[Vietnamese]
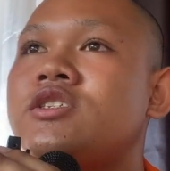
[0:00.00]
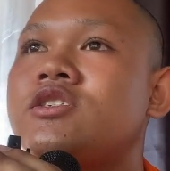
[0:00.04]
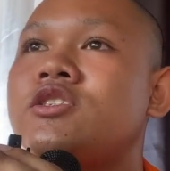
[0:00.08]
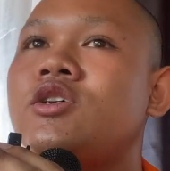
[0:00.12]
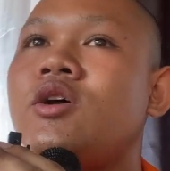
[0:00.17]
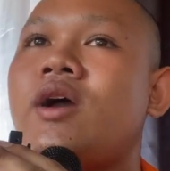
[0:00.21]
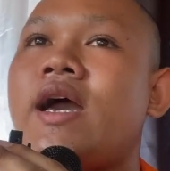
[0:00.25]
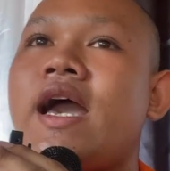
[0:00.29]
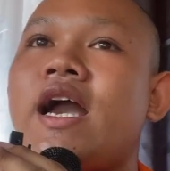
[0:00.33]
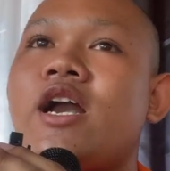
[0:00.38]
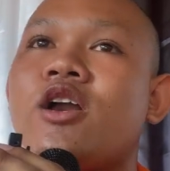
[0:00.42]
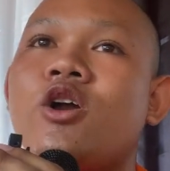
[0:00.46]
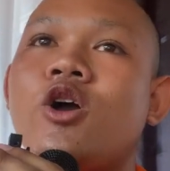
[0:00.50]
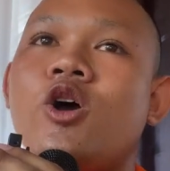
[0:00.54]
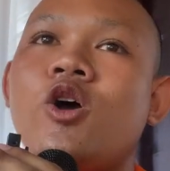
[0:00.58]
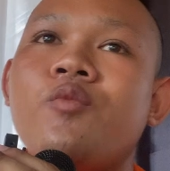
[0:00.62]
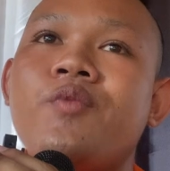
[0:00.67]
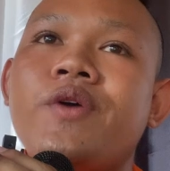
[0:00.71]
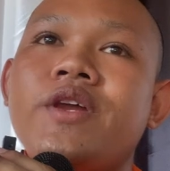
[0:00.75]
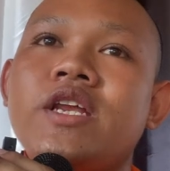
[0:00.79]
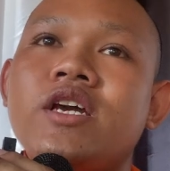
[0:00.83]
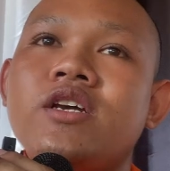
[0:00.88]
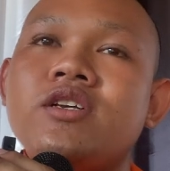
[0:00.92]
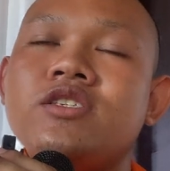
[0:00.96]
cho à cô
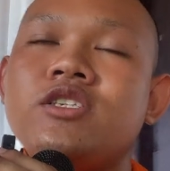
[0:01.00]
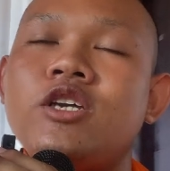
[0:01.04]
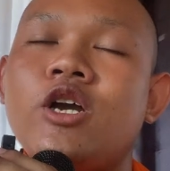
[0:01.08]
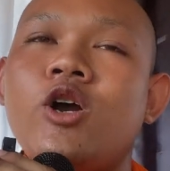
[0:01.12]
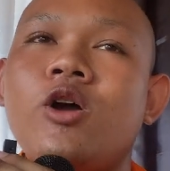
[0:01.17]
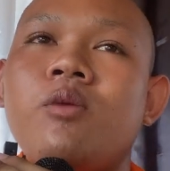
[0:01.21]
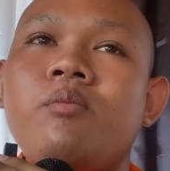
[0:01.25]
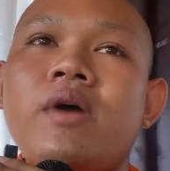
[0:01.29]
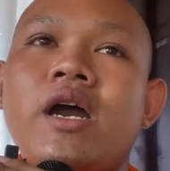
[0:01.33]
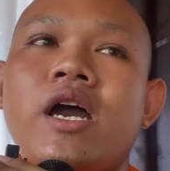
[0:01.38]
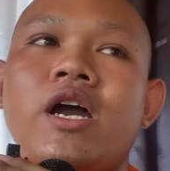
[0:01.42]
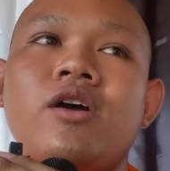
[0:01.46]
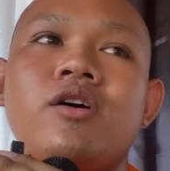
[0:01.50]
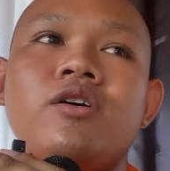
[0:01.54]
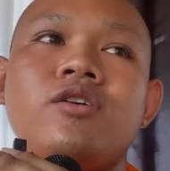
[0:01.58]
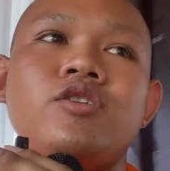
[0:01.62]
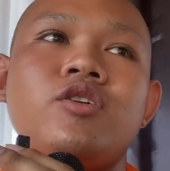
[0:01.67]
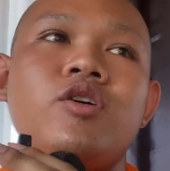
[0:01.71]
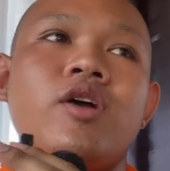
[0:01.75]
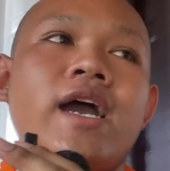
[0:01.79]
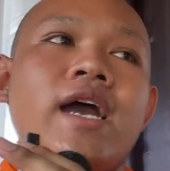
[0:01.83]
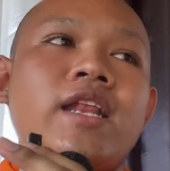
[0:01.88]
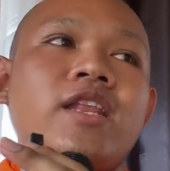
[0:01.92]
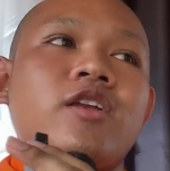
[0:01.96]
bị đứng cho máu
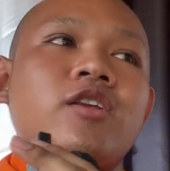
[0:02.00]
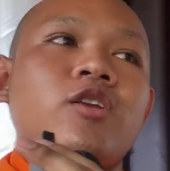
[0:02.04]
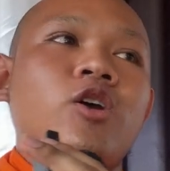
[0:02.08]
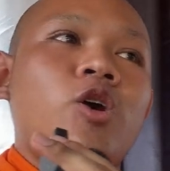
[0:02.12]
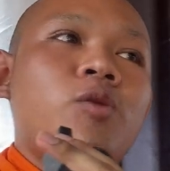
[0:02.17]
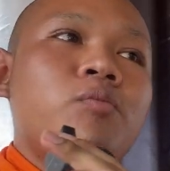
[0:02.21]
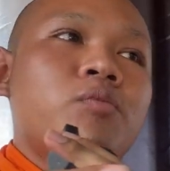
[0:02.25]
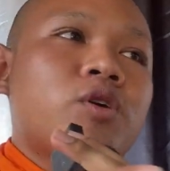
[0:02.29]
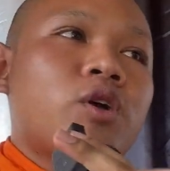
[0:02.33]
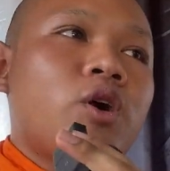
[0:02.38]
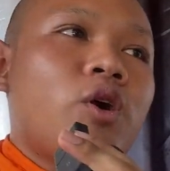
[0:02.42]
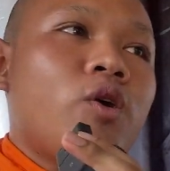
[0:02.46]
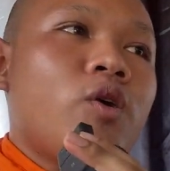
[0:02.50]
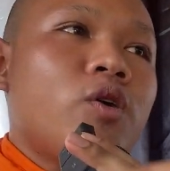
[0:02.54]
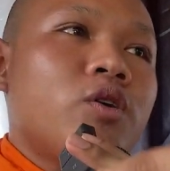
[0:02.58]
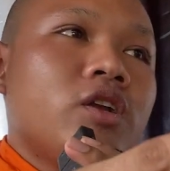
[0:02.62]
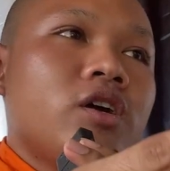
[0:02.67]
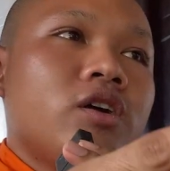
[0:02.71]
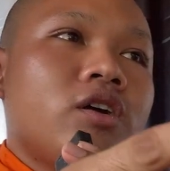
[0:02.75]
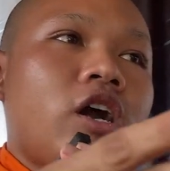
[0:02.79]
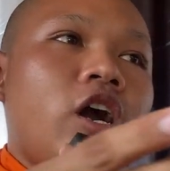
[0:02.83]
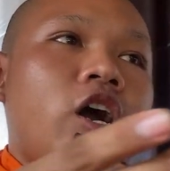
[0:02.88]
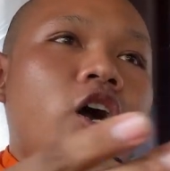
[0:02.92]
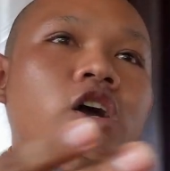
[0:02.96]
do à tập nôm cô
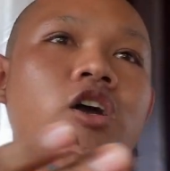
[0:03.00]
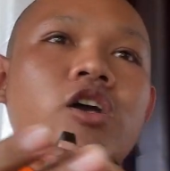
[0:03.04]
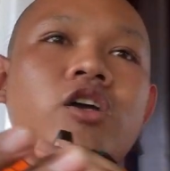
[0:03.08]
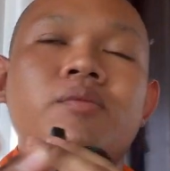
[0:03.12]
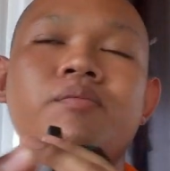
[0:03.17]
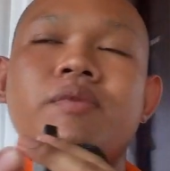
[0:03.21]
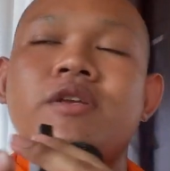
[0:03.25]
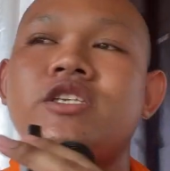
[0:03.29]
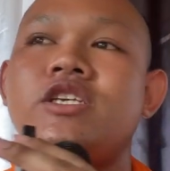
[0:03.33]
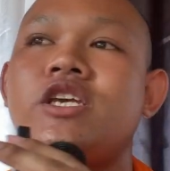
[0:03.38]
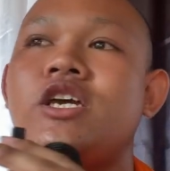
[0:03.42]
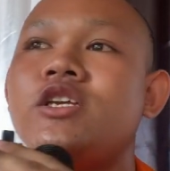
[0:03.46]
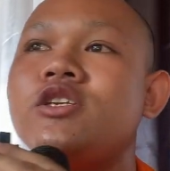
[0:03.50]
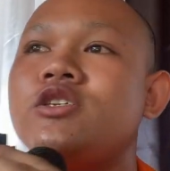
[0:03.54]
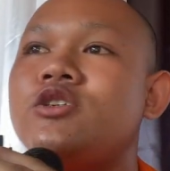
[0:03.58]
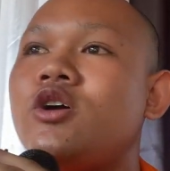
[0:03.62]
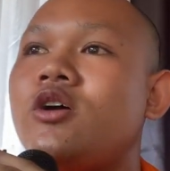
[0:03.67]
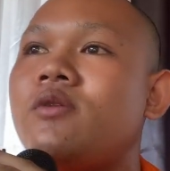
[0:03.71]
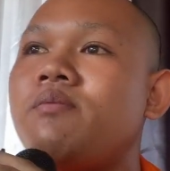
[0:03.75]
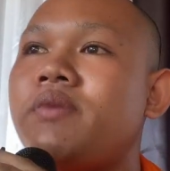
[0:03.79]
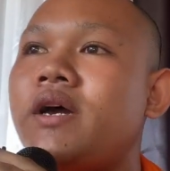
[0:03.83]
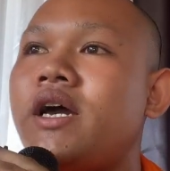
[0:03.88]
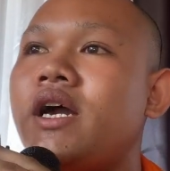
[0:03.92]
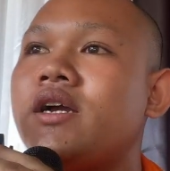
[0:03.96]
nắng ơi bị chia
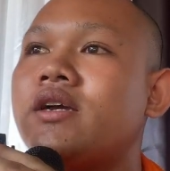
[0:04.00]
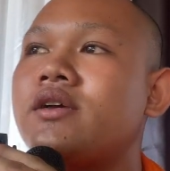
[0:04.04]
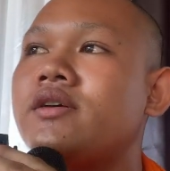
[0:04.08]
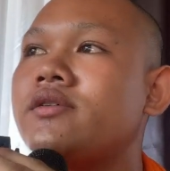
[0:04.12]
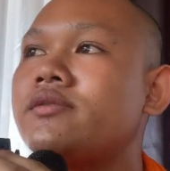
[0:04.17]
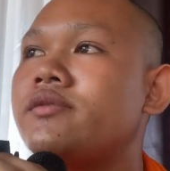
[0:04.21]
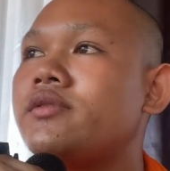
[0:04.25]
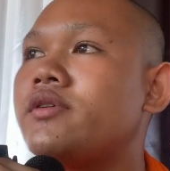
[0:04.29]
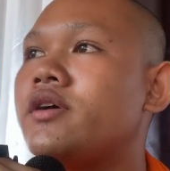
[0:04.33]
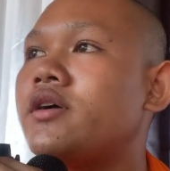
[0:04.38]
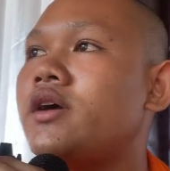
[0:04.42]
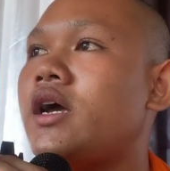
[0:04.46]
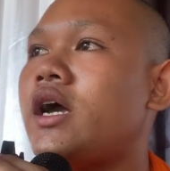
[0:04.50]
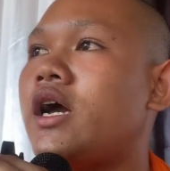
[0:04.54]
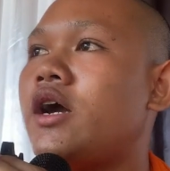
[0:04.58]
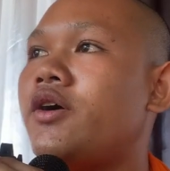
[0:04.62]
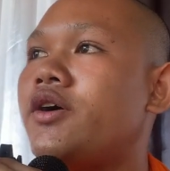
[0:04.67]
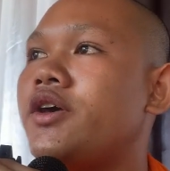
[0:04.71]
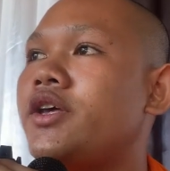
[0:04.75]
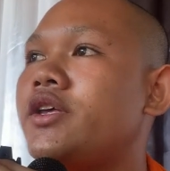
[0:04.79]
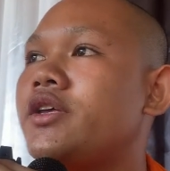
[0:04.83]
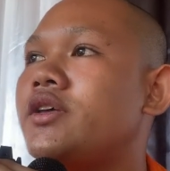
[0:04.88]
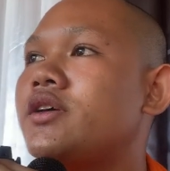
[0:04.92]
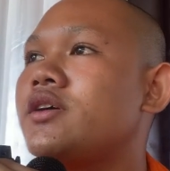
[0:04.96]
chân Phật
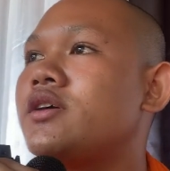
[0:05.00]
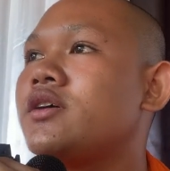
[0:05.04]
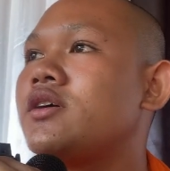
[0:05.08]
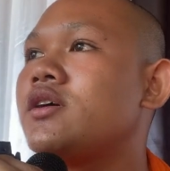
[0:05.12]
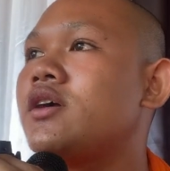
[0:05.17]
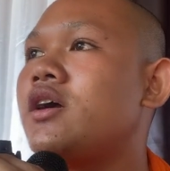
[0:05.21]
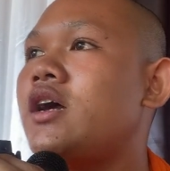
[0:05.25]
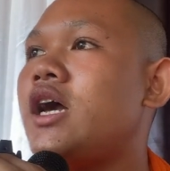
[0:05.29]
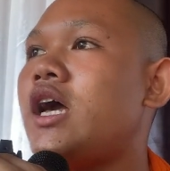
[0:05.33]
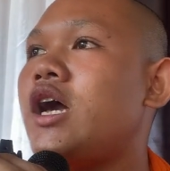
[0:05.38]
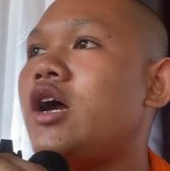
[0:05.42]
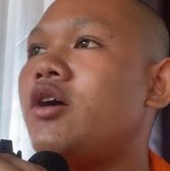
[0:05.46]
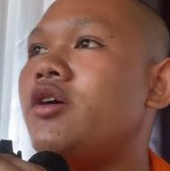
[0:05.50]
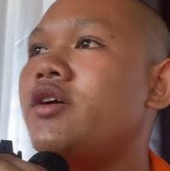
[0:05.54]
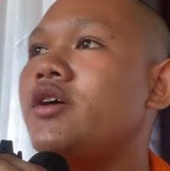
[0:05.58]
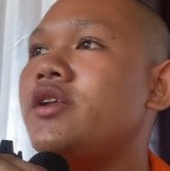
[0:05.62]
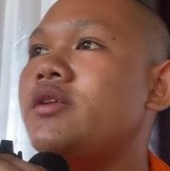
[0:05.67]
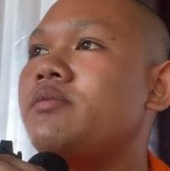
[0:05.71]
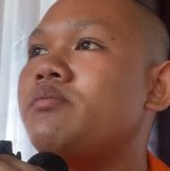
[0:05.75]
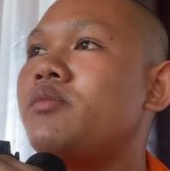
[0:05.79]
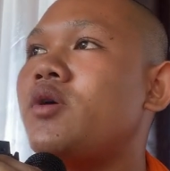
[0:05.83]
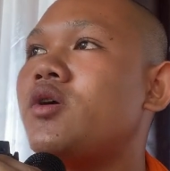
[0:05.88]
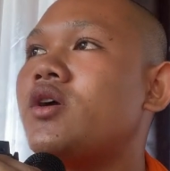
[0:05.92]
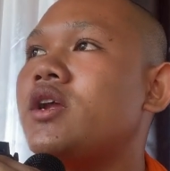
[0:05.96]
ơi ơi
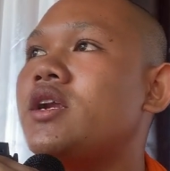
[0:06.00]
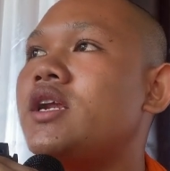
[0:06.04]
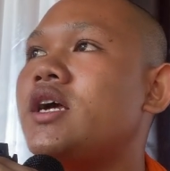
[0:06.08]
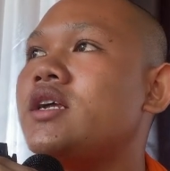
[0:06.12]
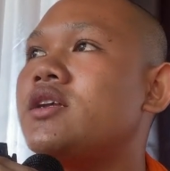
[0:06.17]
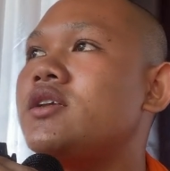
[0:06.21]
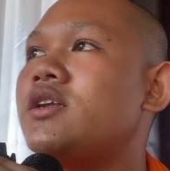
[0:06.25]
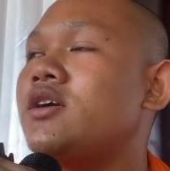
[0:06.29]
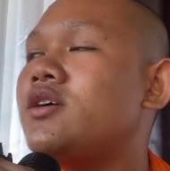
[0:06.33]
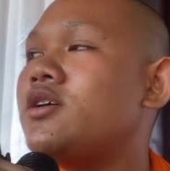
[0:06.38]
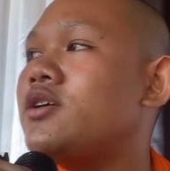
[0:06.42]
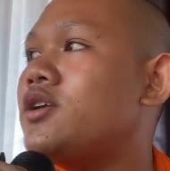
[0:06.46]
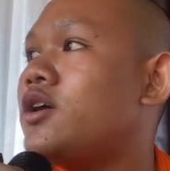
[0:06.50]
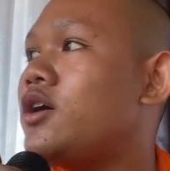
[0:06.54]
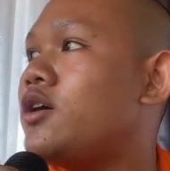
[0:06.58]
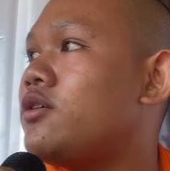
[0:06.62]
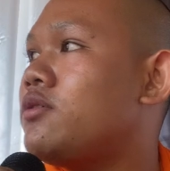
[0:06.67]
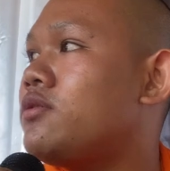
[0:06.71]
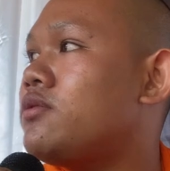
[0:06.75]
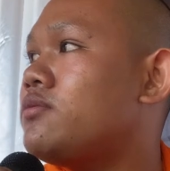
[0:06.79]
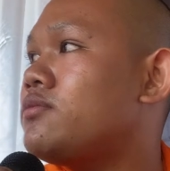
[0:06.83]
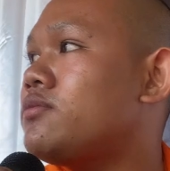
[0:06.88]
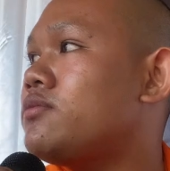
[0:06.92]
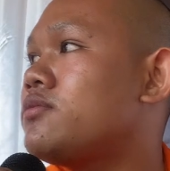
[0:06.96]
bọc lệch nước
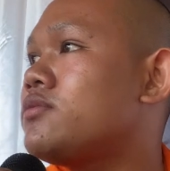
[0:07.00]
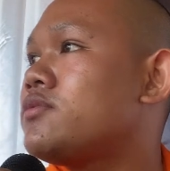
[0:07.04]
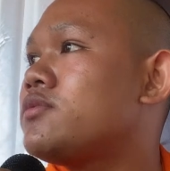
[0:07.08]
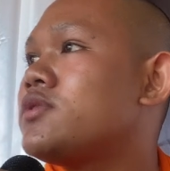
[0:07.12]
non